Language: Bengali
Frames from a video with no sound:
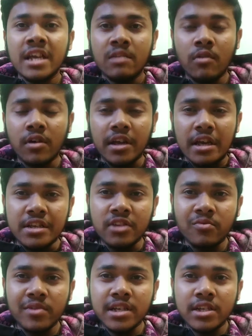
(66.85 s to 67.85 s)
এবং এছাড়া
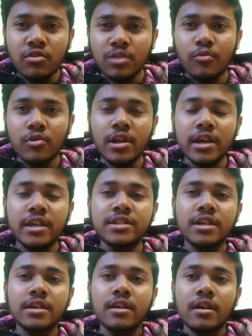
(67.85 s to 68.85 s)
তোমার একটা কথা বললে কি
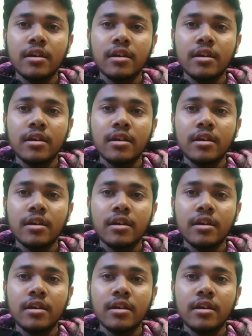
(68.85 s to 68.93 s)
যে